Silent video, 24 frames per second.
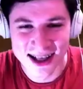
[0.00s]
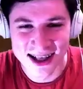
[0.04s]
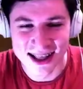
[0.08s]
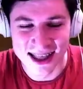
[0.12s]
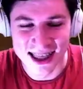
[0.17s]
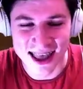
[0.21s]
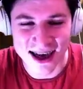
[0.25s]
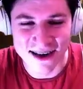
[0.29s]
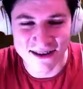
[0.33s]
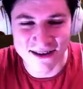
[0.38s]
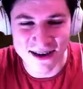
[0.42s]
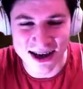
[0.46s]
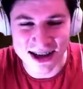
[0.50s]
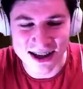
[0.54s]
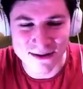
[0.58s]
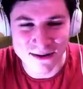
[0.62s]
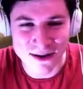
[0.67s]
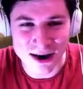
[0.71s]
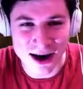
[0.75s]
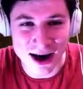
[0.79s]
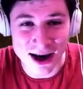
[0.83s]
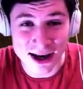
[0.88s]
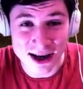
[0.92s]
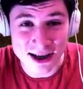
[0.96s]
Давай,
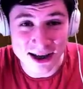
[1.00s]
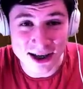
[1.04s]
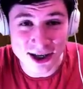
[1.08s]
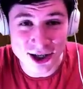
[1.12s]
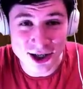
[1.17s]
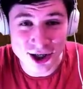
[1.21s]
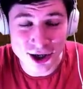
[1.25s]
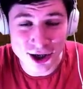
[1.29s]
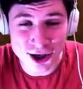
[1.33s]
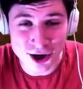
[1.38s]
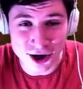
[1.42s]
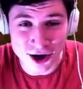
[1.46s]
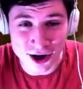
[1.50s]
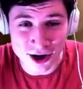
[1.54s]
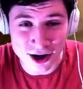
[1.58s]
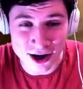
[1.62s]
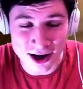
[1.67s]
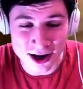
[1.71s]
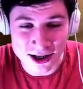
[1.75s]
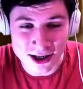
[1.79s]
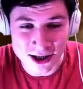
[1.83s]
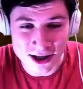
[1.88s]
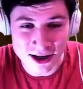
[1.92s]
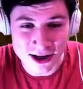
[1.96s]
давай, а я тебя четыре
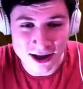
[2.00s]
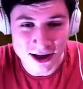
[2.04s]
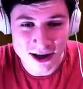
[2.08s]
раза.